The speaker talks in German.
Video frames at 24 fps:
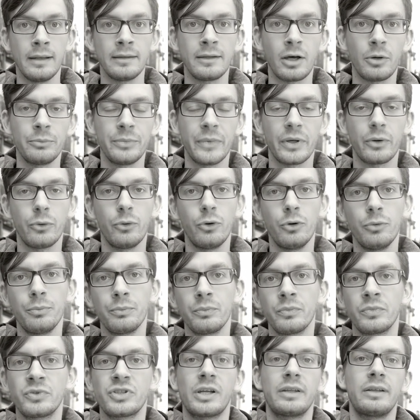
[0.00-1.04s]
Daumen nach
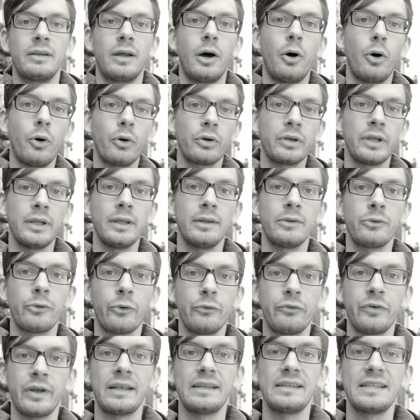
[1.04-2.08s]
oben, schadet auch nie.
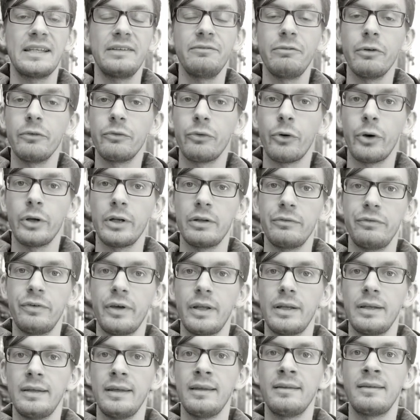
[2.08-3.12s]
Insofern sind wir für heute
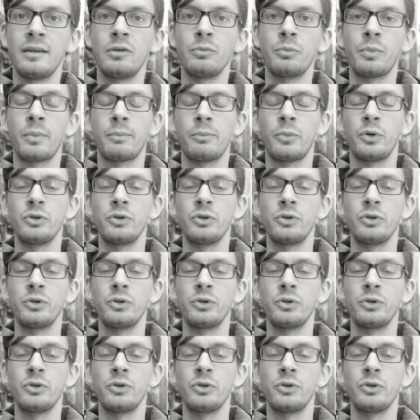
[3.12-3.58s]
fertig. Ihr seht uns